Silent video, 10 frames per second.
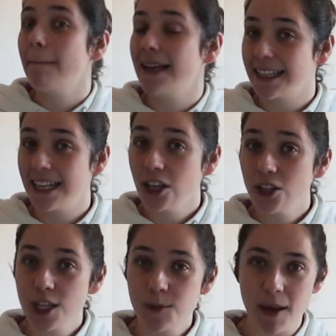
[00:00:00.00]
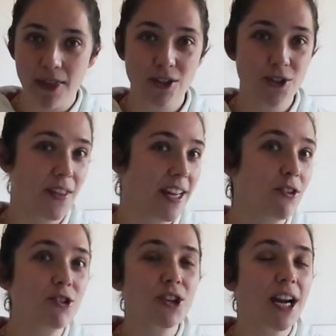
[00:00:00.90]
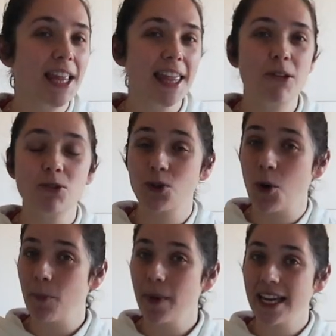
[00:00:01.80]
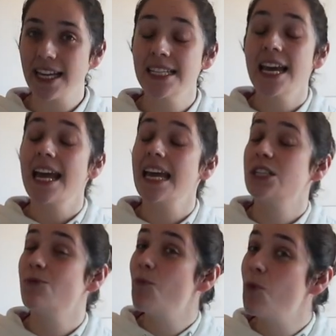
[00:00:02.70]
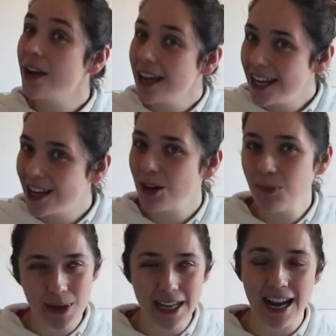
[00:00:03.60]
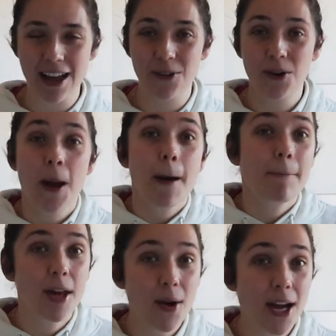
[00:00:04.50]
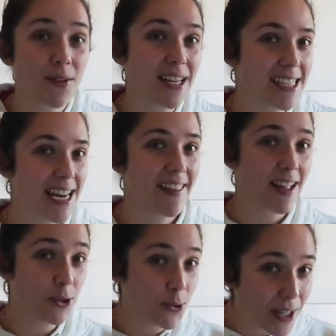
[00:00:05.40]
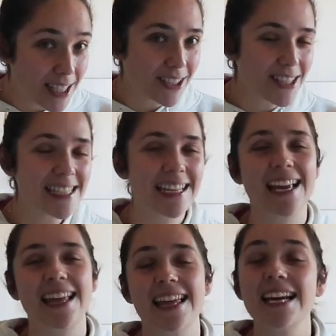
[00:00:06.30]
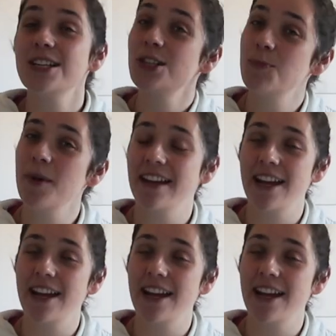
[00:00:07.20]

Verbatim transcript: Mantener los espacios ordenados y organizados con peques es muy complicado, pero hay una serie de truquitos que quizás os puedan